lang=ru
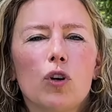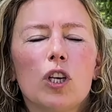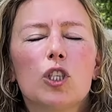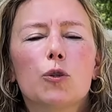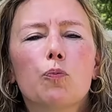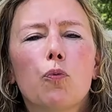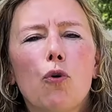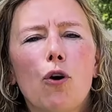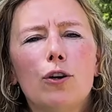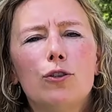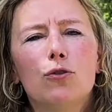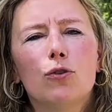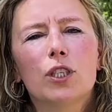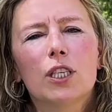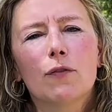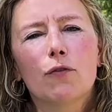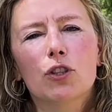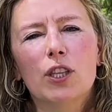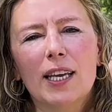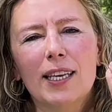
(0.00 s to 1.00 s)

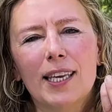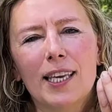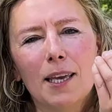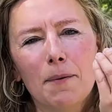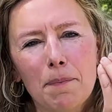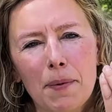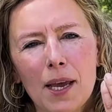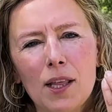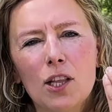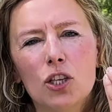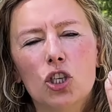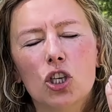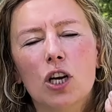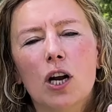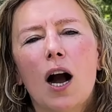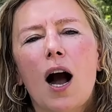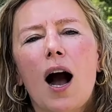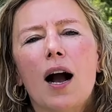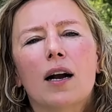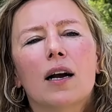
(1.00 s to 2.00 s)
Используйте вот такие мелочи,
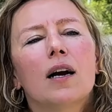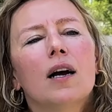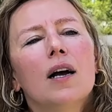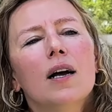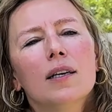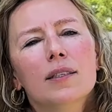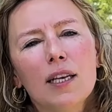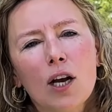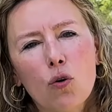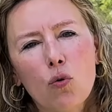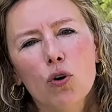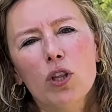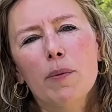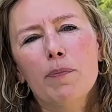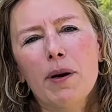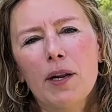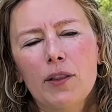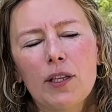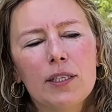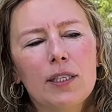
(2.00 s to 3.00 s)
как закон
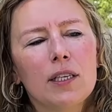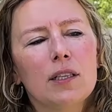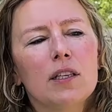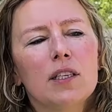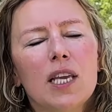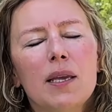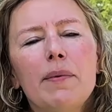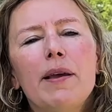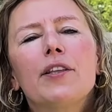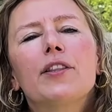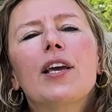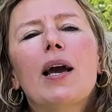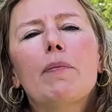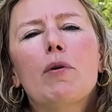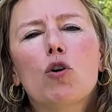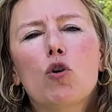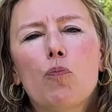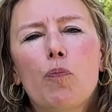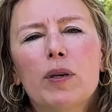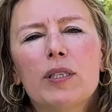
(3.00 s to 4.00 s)
обратной силы не имеет, я
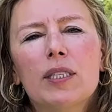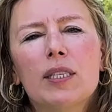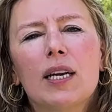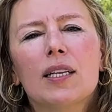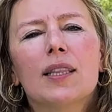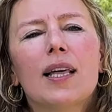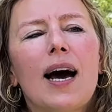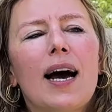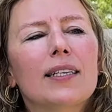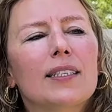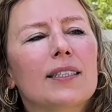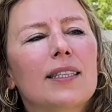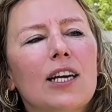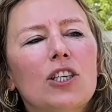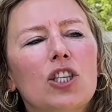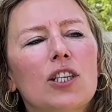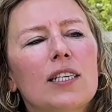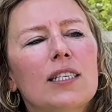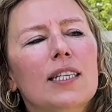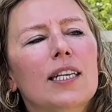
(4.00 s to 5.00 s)
могу пострадать,
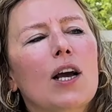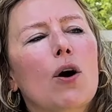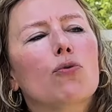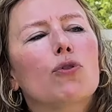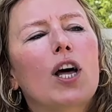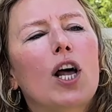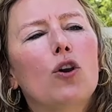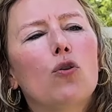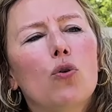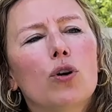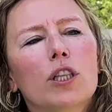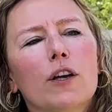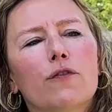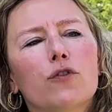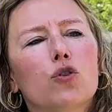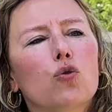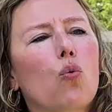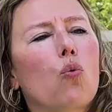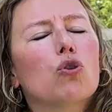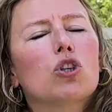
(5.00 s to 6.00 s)
даже если я удалю это
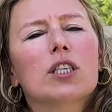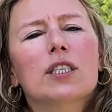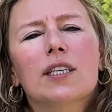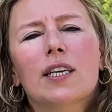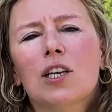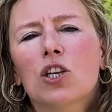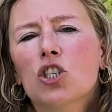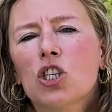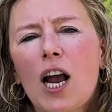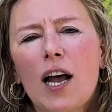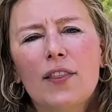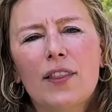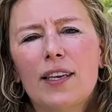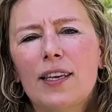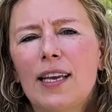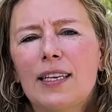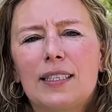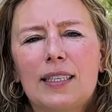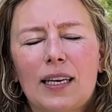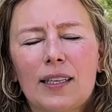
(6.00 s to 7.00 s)
все, уже скриншоты
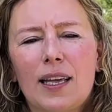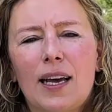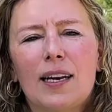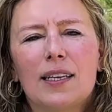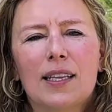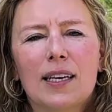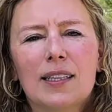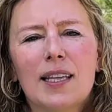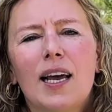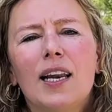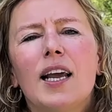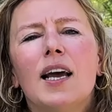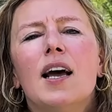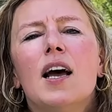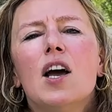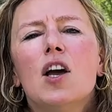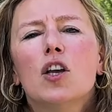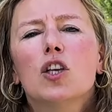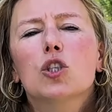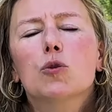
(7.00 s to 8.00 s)
есть и так далее, и так далее,
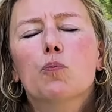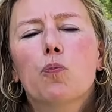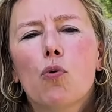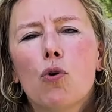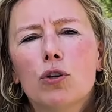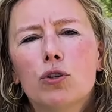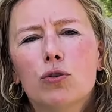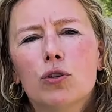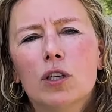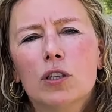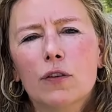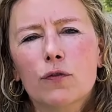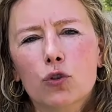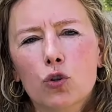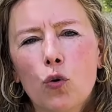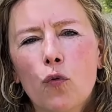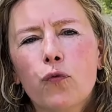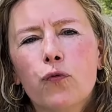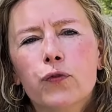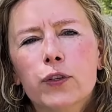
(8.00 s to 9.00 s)
используйте это
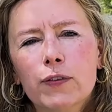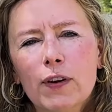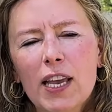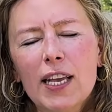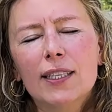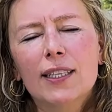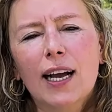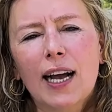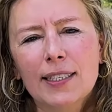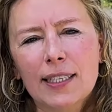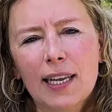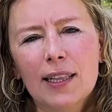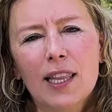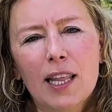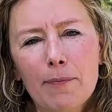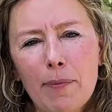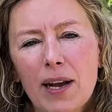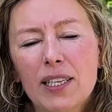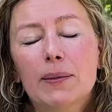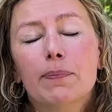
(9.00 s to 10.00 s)
все в своей
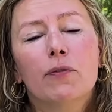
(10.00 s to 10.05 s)
доказательной базе.